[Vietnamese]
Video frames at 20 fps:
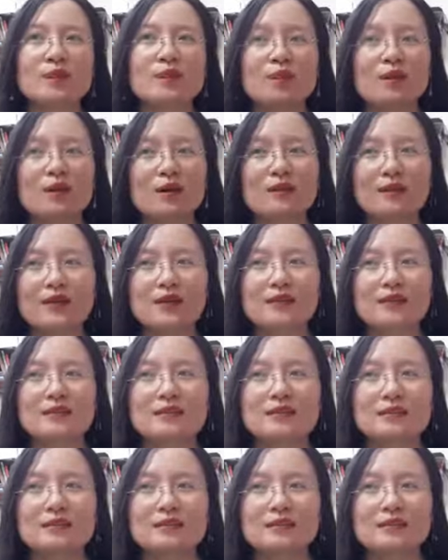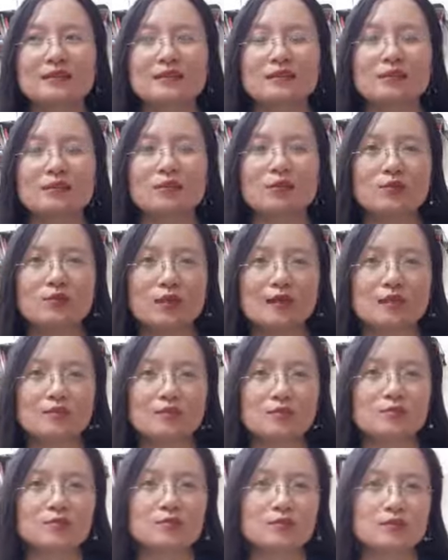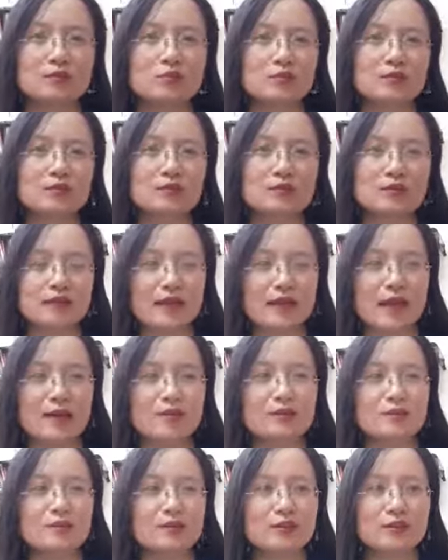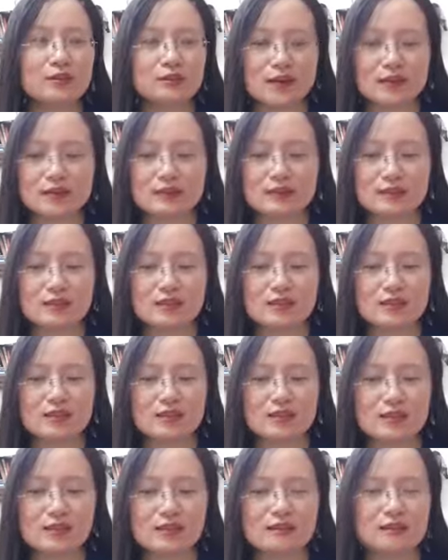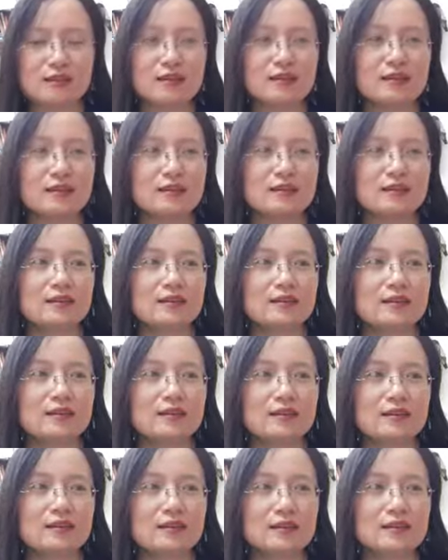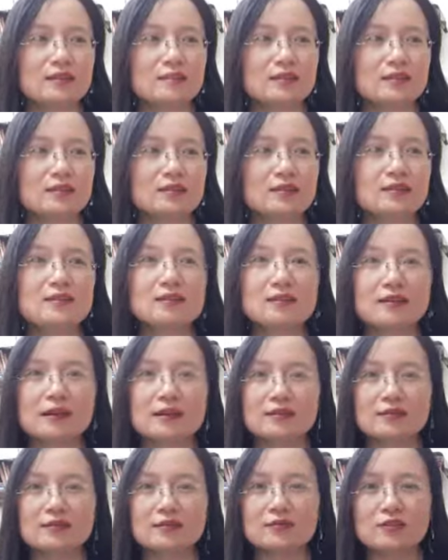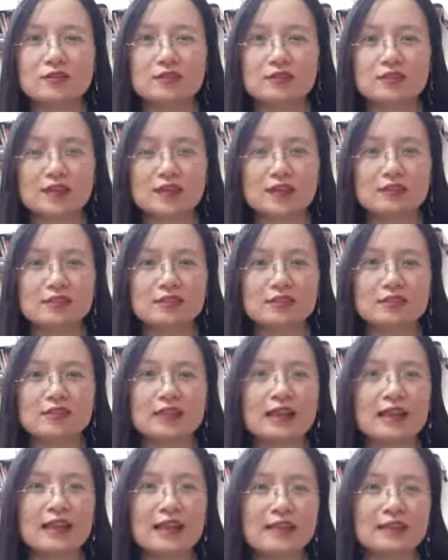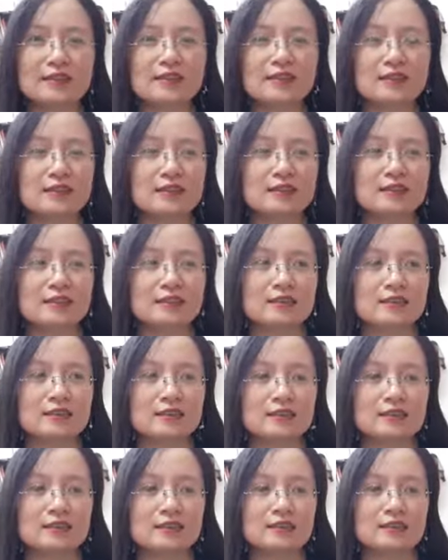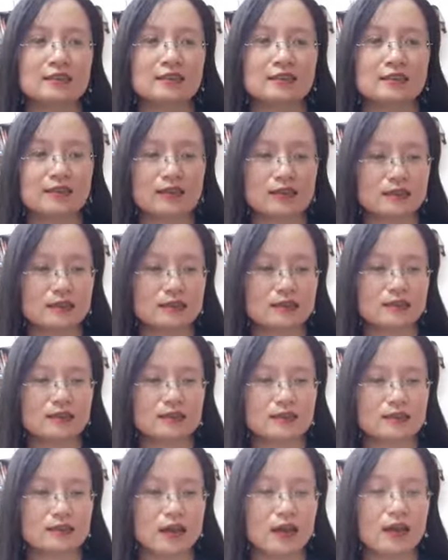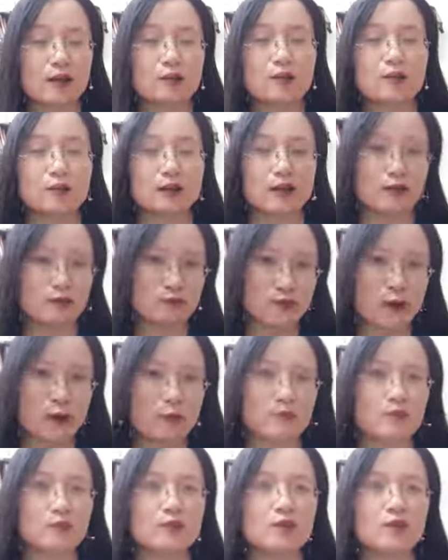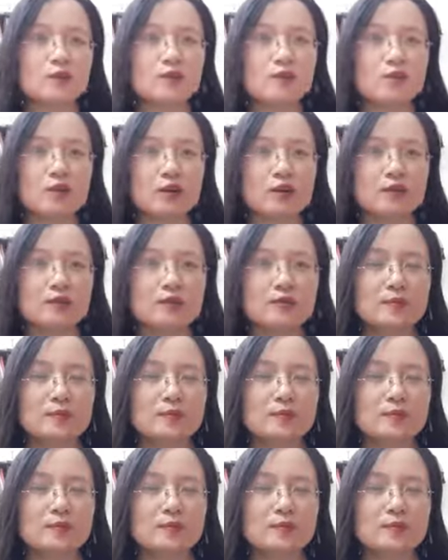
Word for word: hoặc là À, tôi thấy trong cái chuyện tình cảm thì nhiều bạn trẻ chia sẻ là à, em rất thích ảnh vì ảnh ga lăng à, ảnh hào hào phóng với phụ nữ